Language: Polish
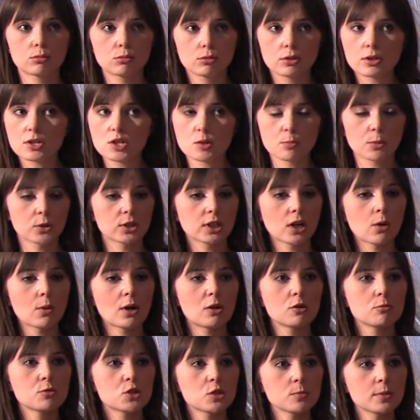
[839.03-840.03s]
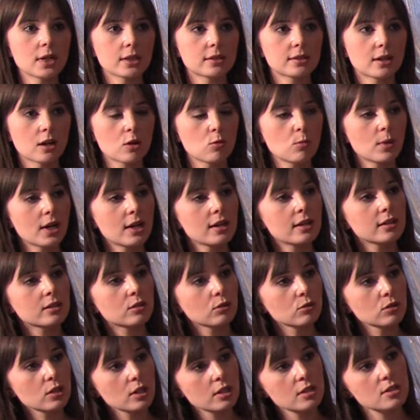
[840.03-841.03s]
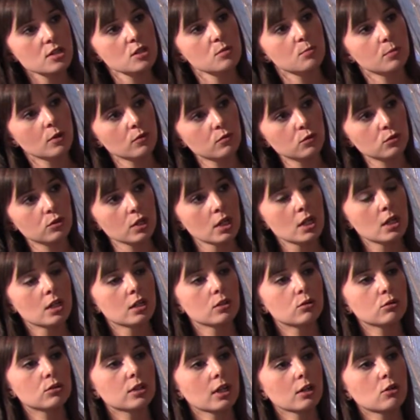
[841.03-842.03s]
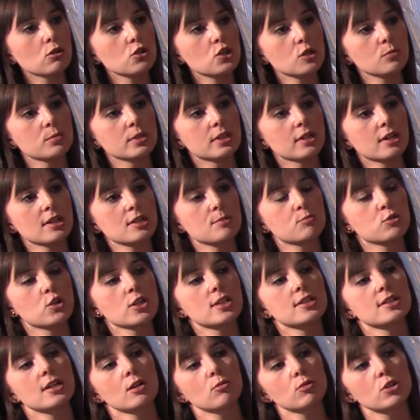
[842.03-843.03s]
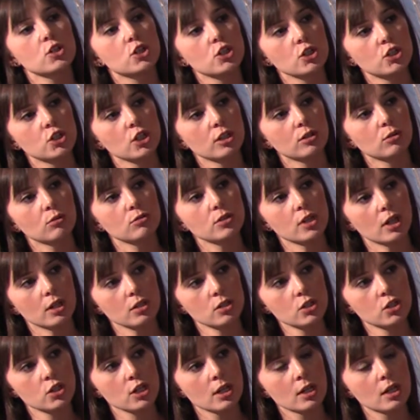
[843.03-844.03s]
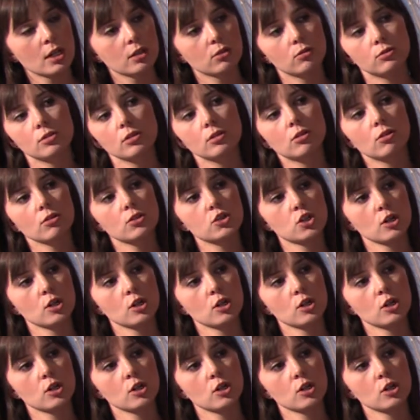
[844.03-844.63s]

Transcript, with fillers: drugich spotkała olbrzymia trauma, ale to nie jest powód do tego, żeby teraz przez całe życie to nieść. No, Dokładnie no tylko tak.